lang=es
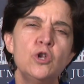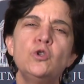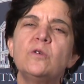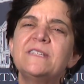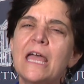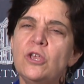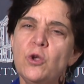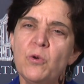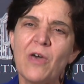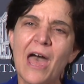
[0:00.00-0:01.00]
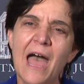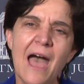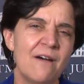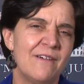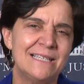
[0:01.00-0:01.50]
nos ayuda
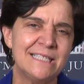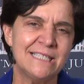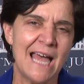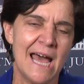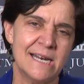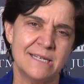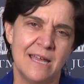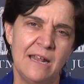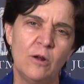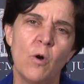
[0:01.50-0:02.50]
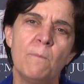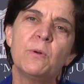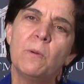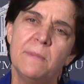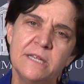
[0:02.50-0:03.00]
a avanzar en el
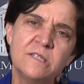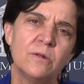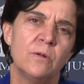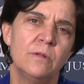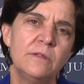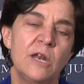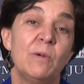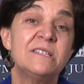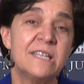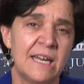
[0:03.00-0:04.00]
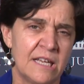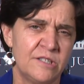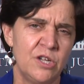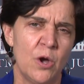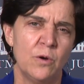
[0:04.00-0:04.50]
compromiso de nuestra
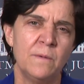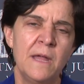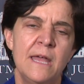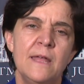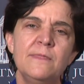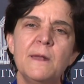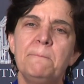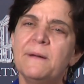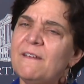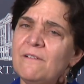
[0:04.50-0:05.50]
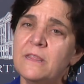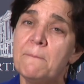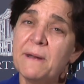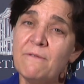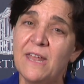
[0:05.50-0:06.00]
nación de,
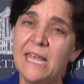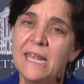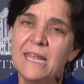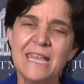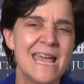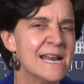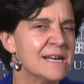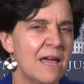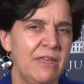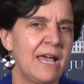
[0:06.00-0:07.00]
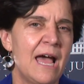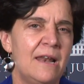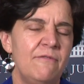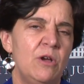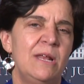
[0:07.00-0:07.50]
prevenir y erradicar
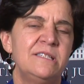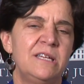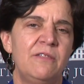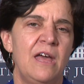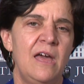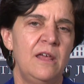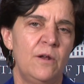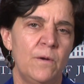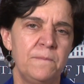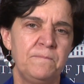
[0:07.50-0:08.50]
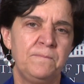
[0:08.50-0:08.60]
la violencia de género.